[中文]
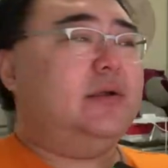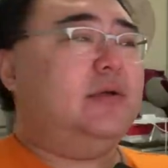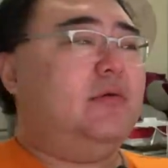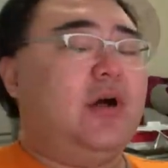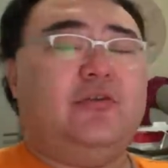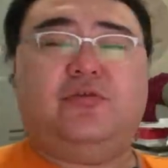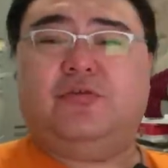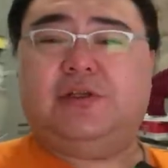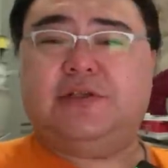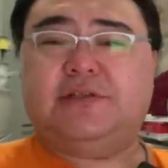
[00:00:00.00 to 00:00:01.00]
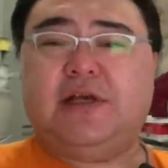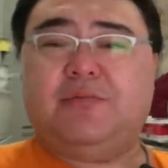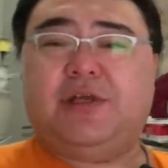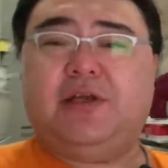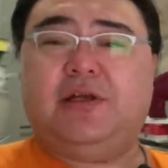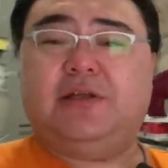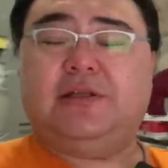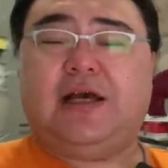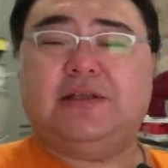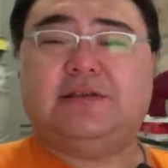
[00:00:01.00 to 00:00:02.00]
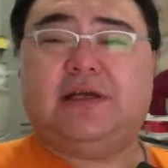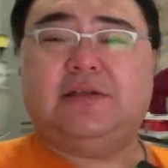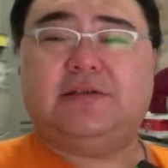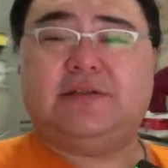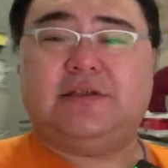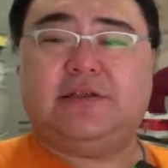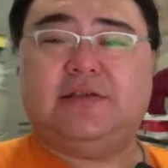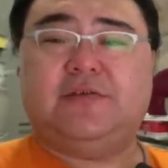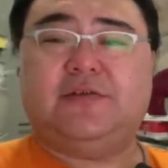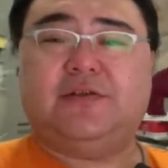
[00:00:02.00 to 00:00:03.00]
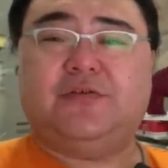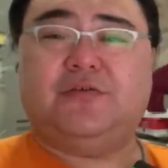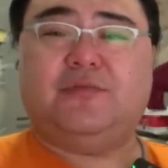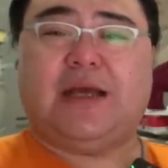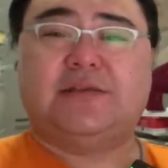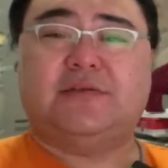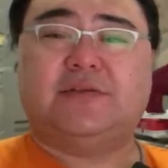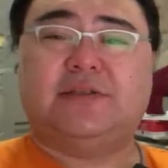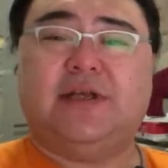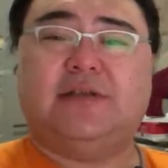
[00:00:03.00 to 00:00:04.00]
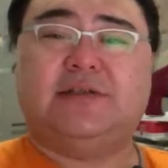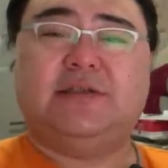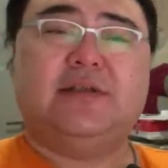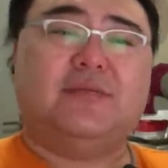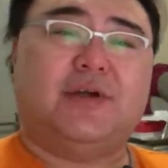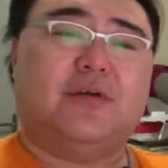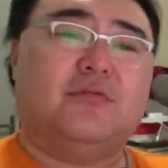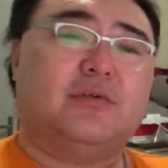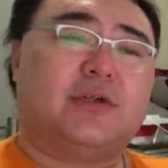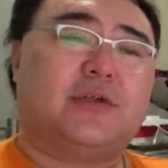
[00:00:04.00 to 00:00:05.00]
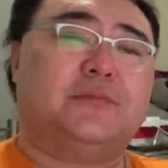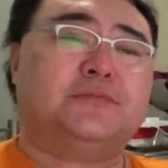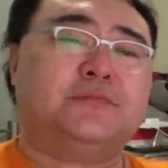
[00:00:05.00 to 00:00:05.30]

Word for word: 王朔的《橡皮人》，他讲的其实就是去买走私电视机的这么一个故事。